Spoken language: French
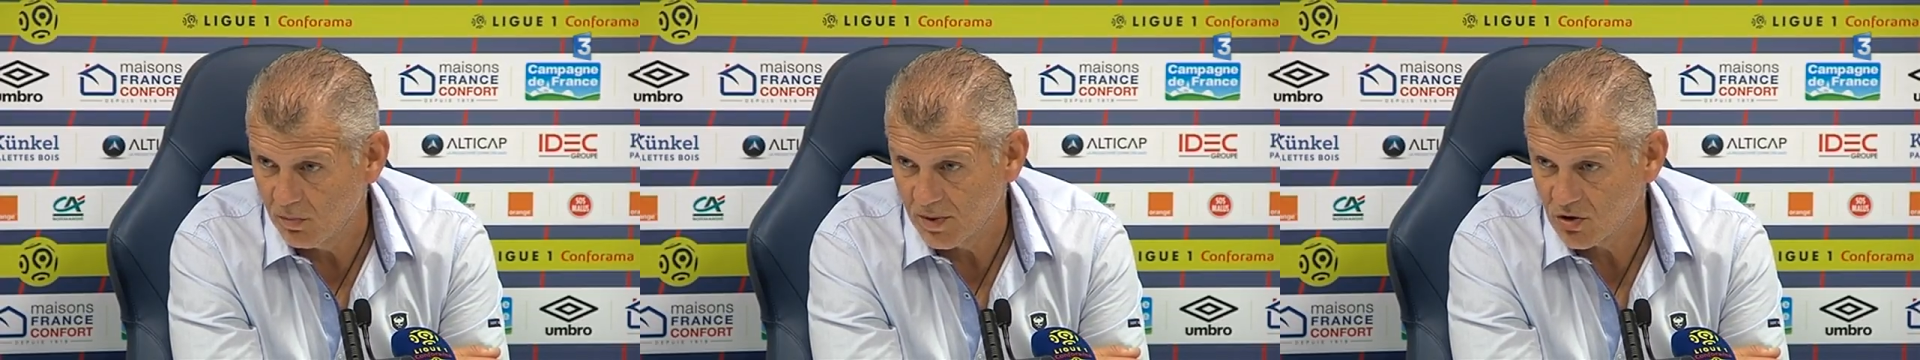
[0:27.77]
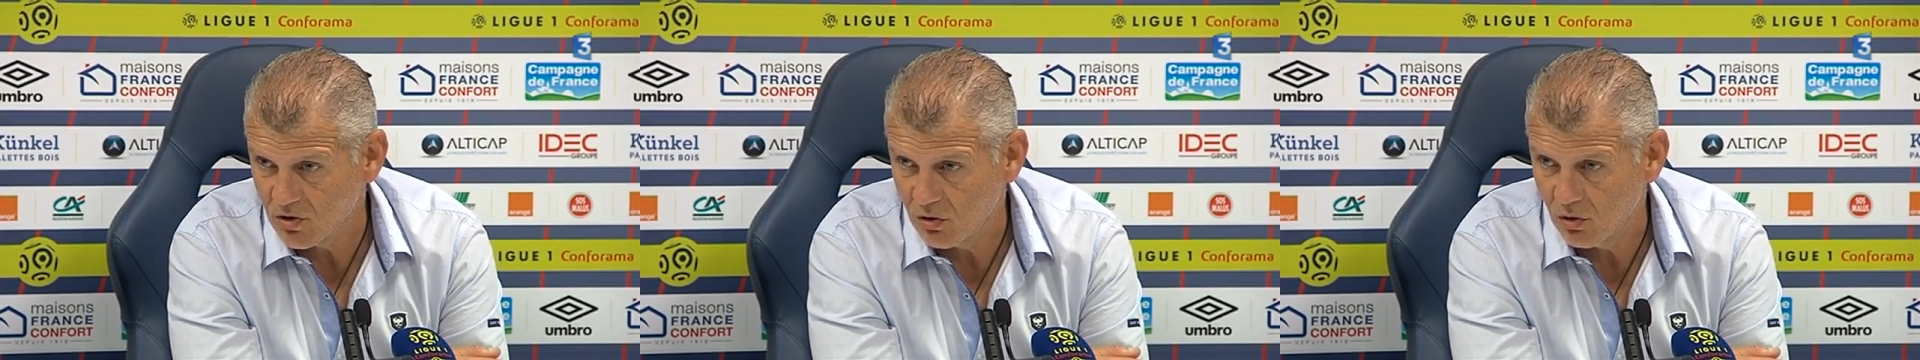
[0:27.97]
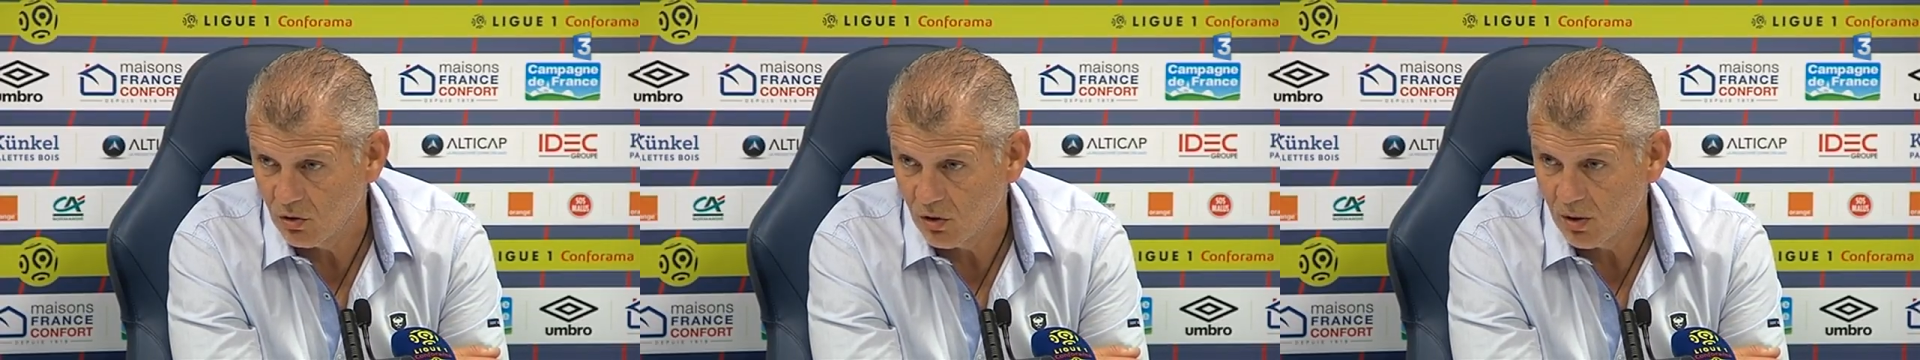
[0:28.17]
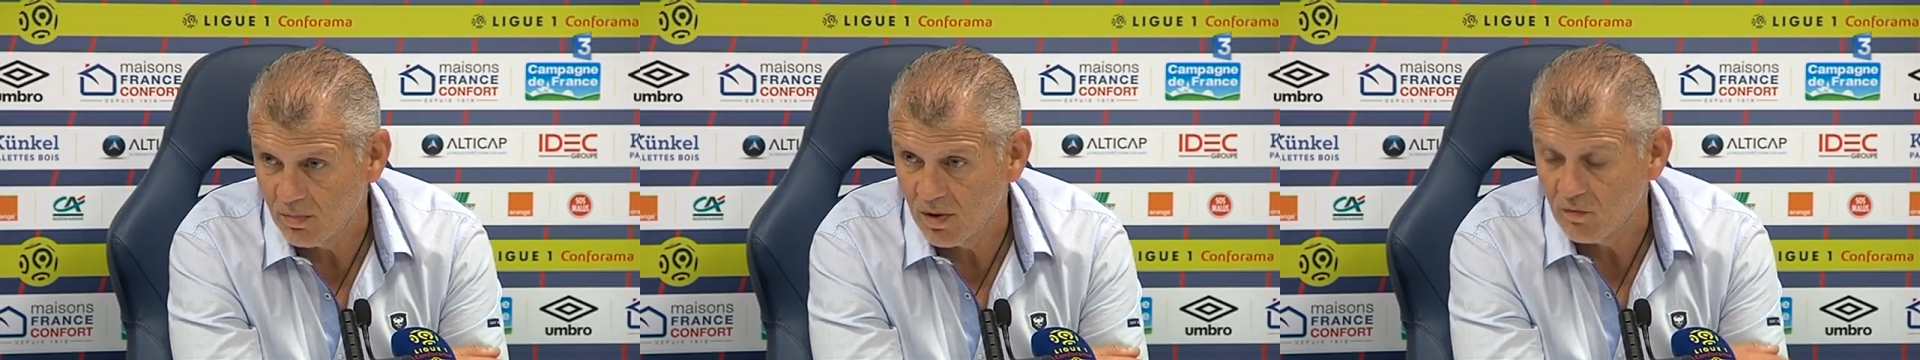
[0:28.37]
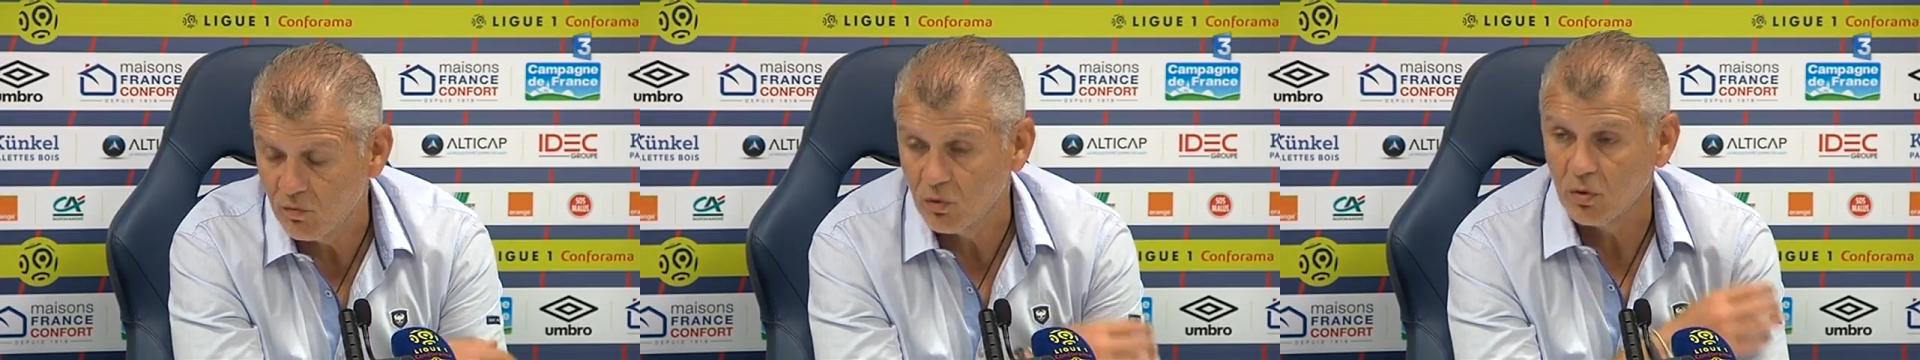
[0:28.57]
parce qu'on a
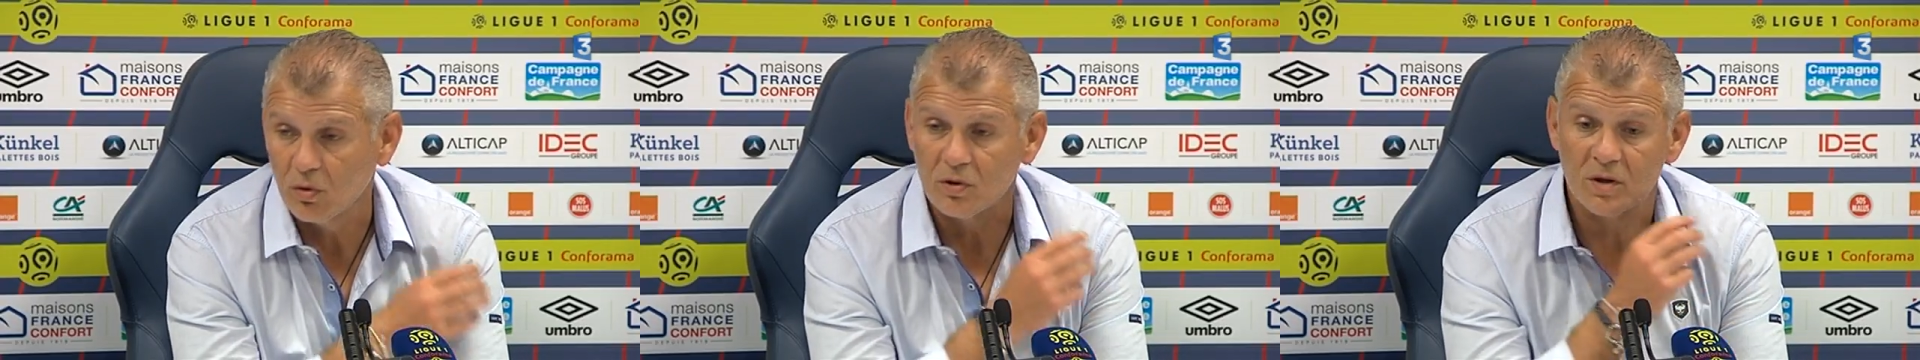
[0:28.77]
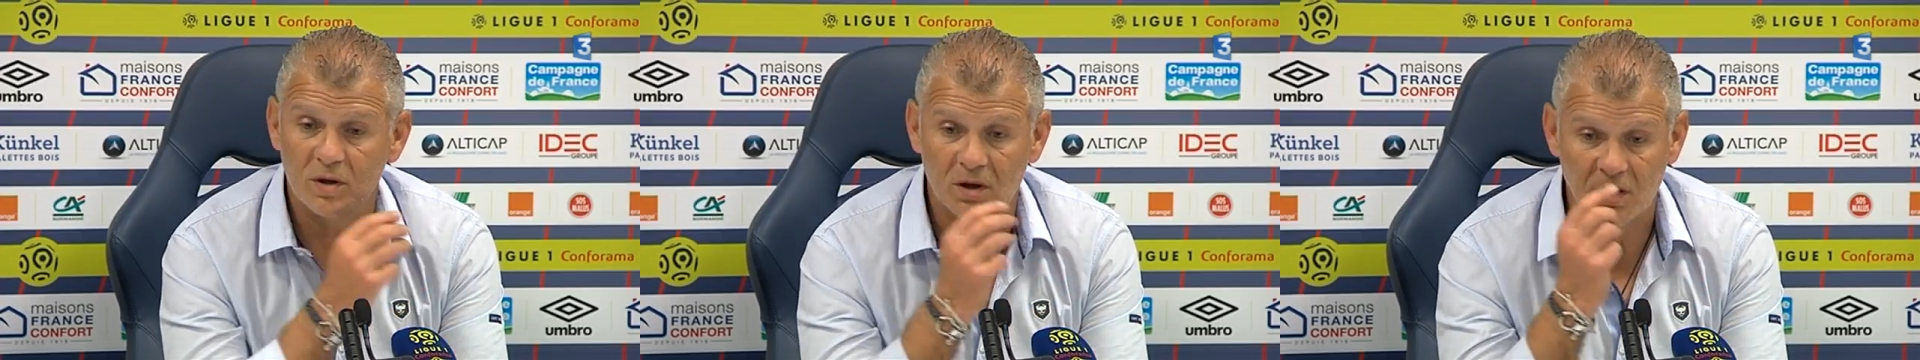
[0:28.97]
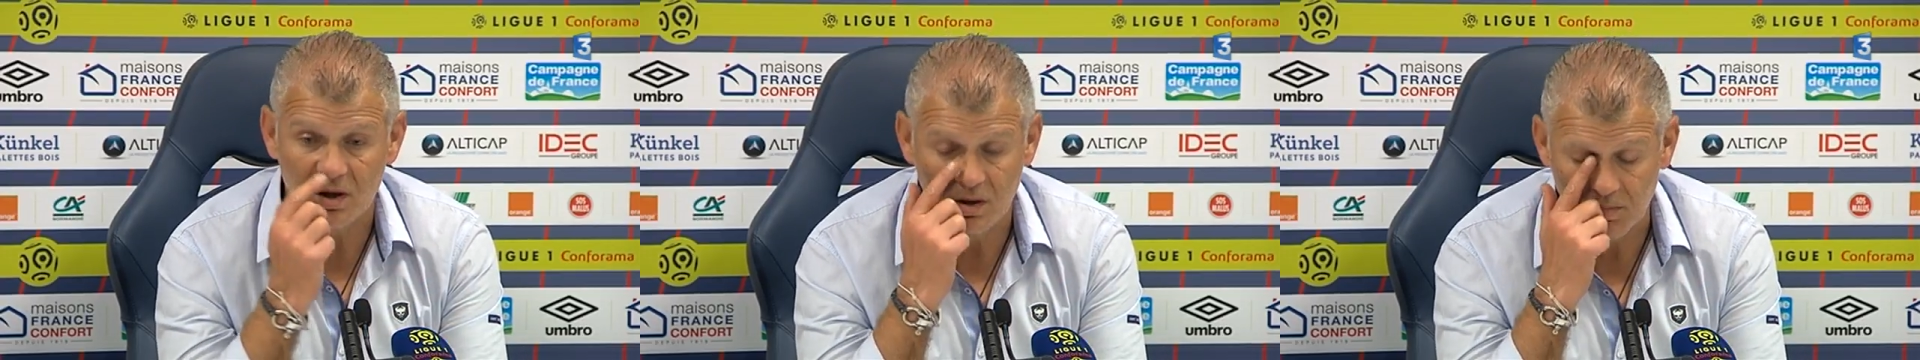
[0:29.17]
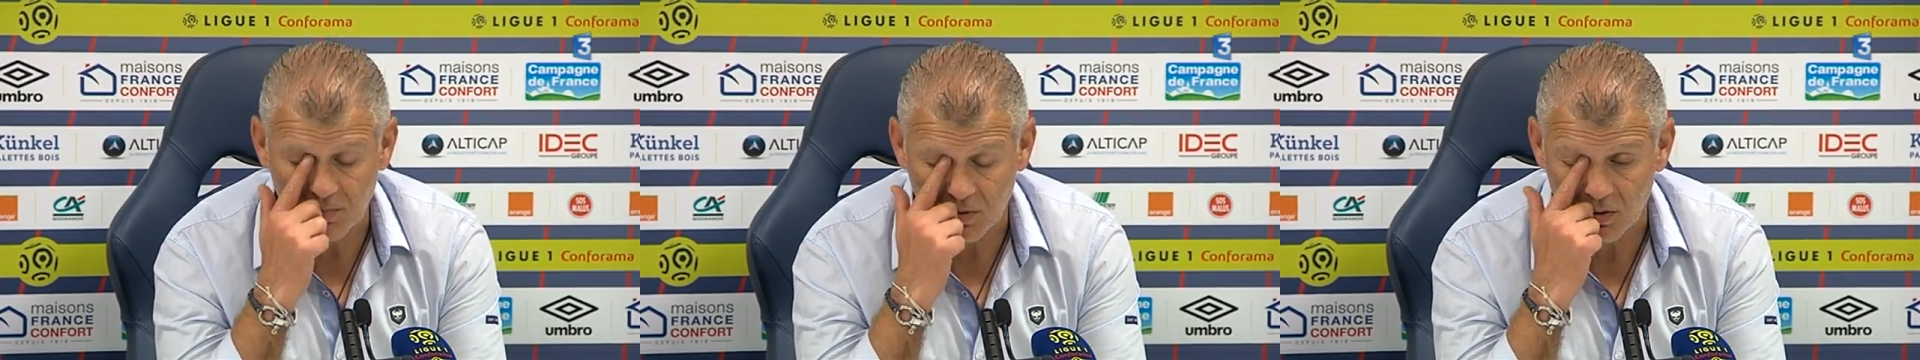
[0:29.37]
bien vu que cette équipe,